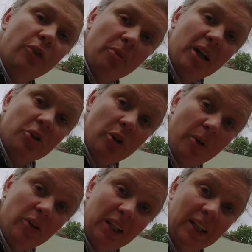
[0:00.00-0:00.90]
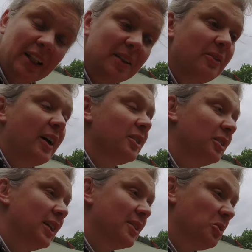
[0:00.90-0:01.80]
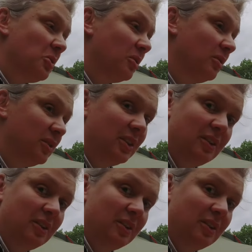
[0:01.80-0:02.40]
Punkt waren wir ja schon mal und dann ging es weiter. Also